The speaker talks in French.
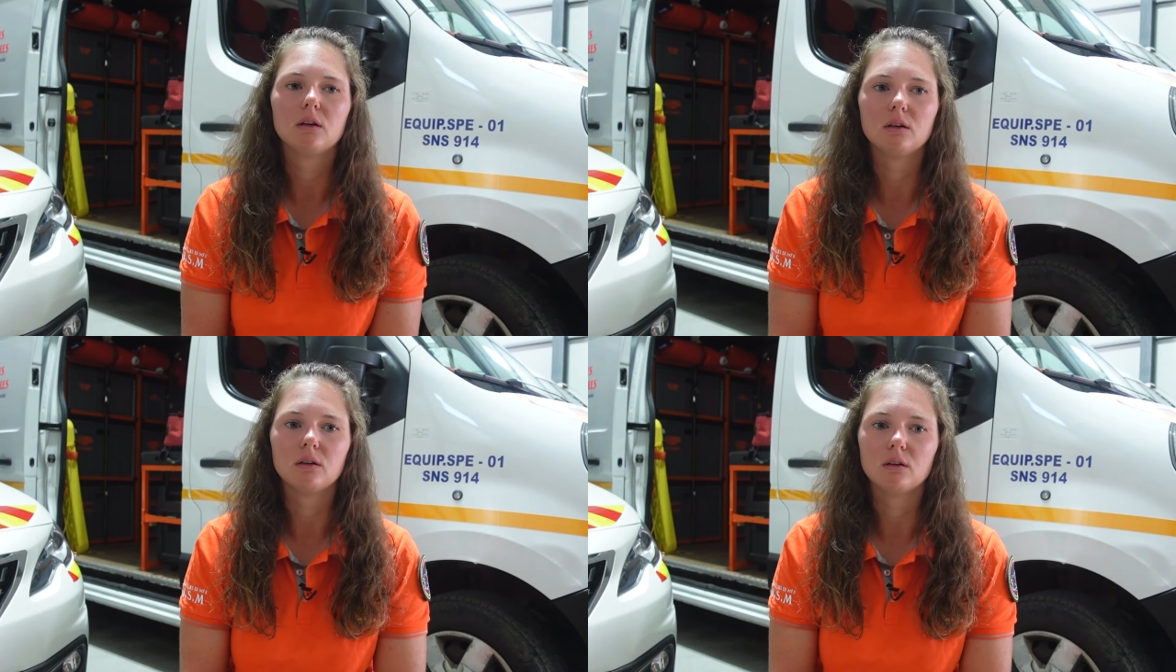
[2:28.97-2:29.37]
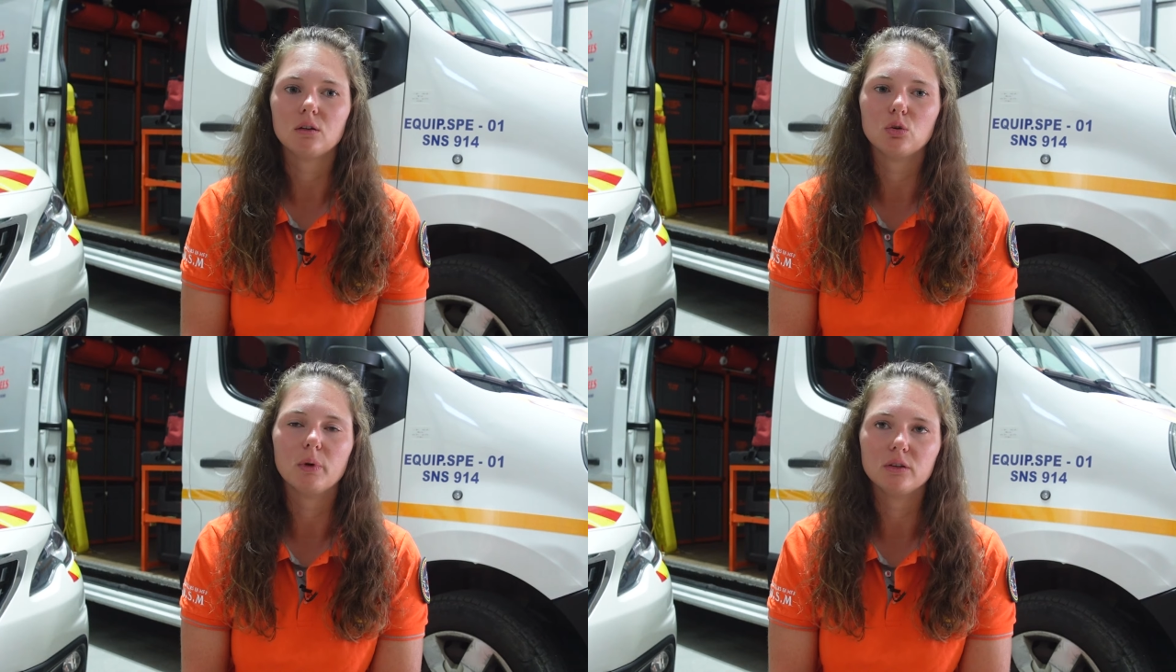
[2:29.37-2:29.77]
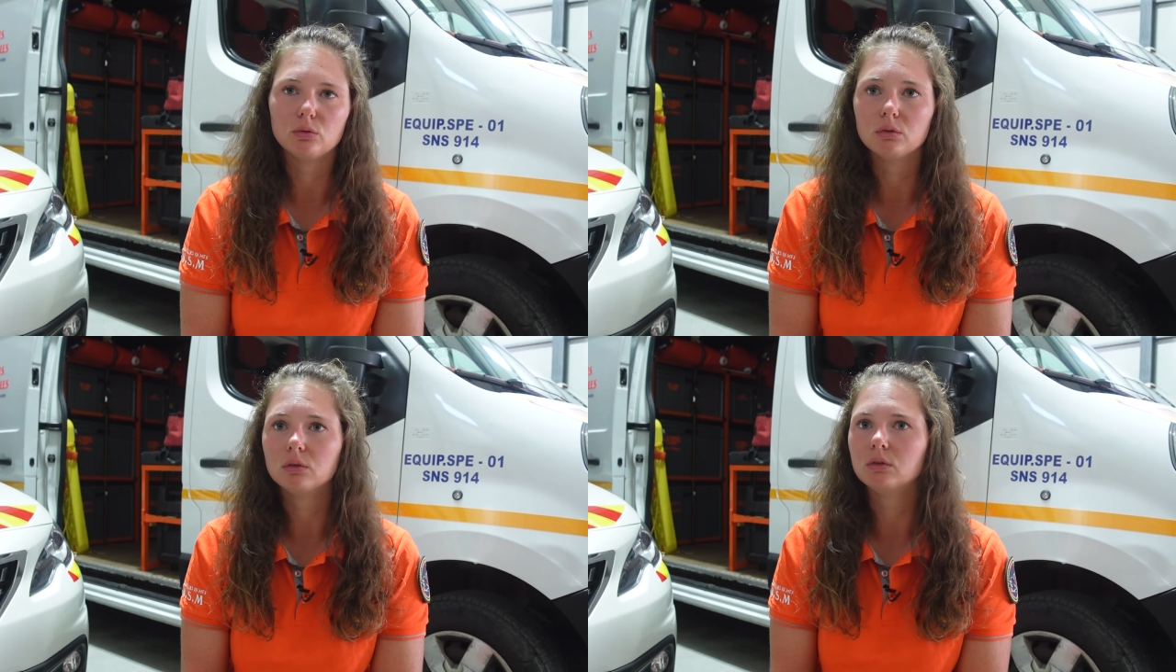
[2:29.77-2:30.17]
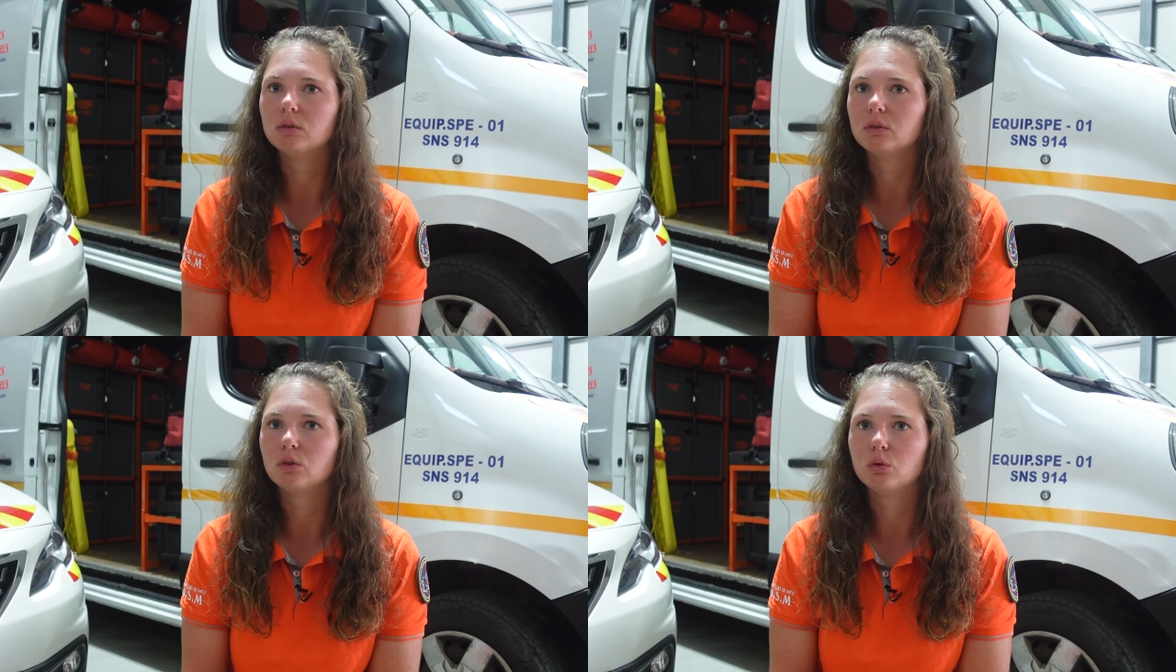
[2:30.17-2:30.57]
le bateau,
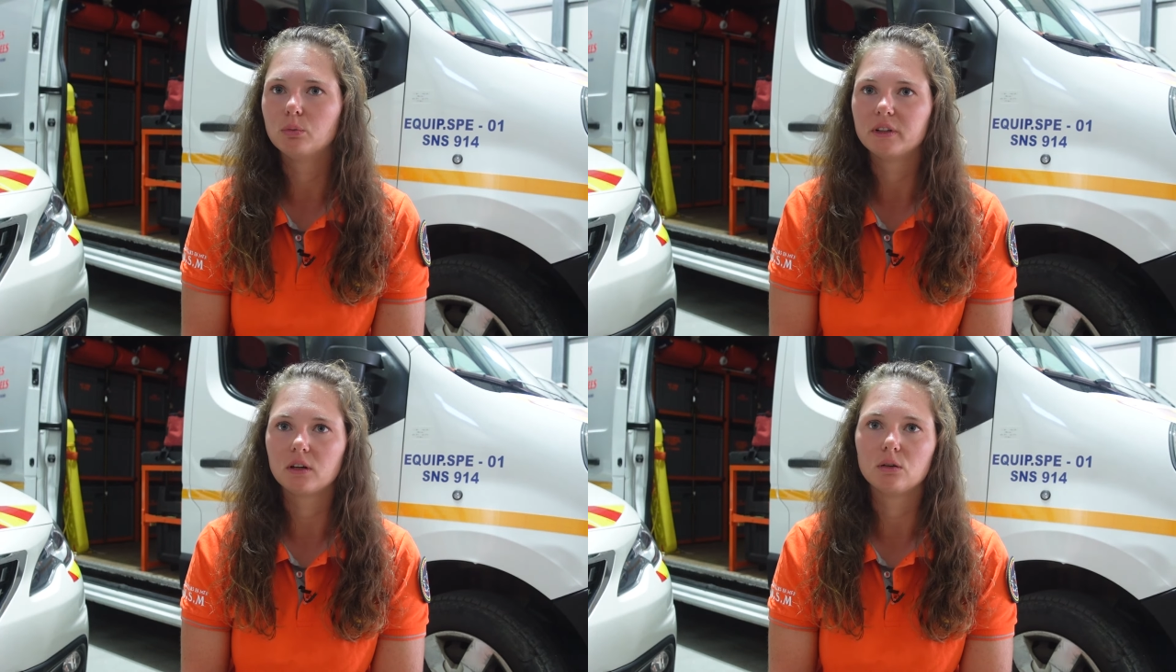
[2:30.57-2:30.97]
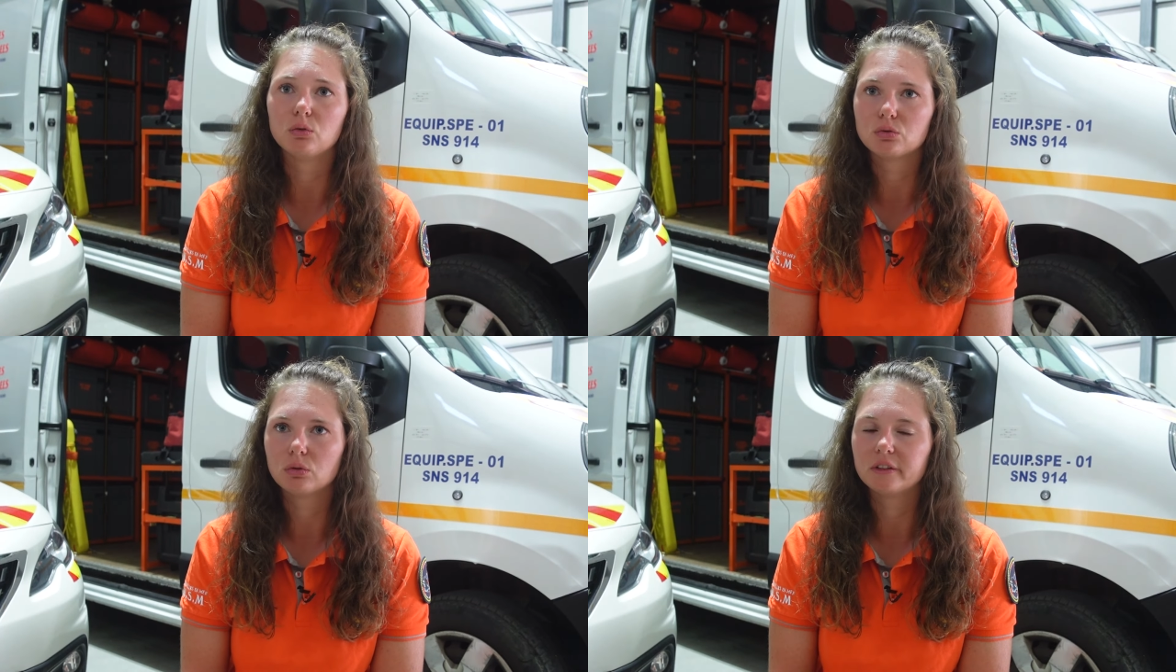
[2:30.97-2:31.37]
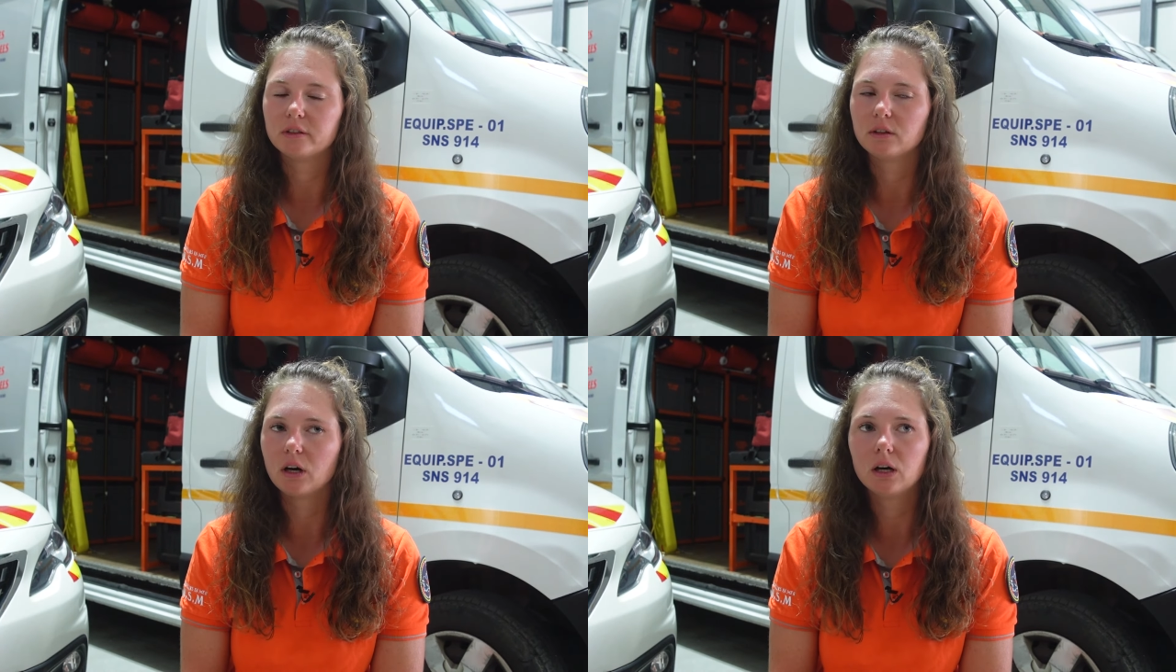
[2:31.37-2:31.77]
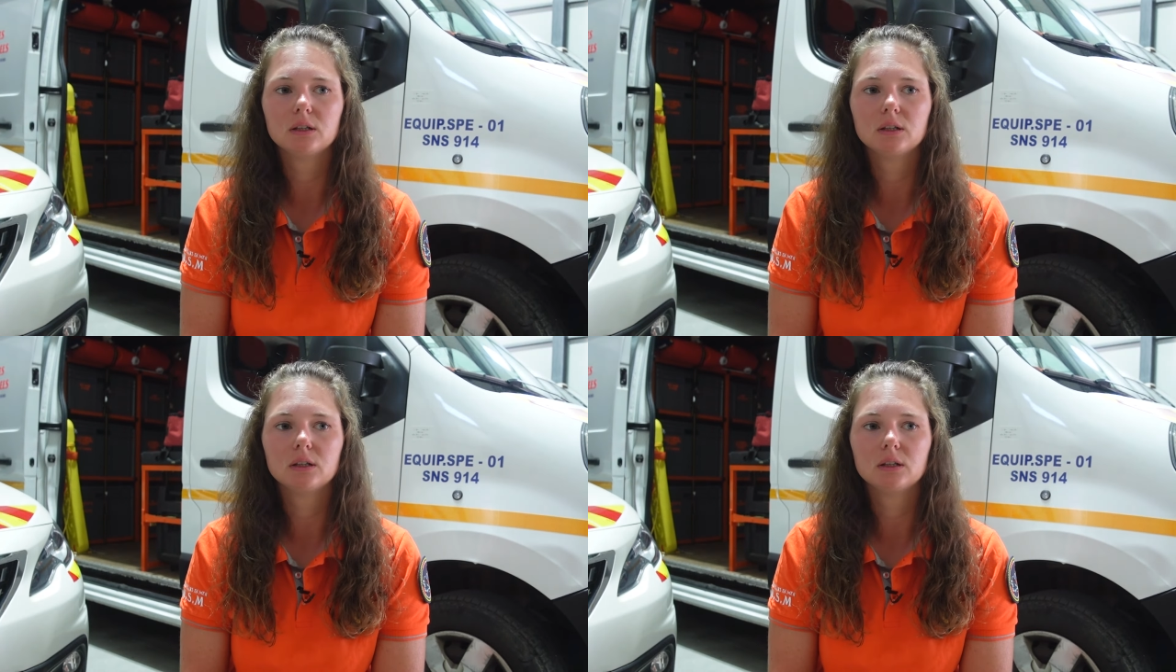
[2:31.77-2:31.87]
le matériel de secours, etc.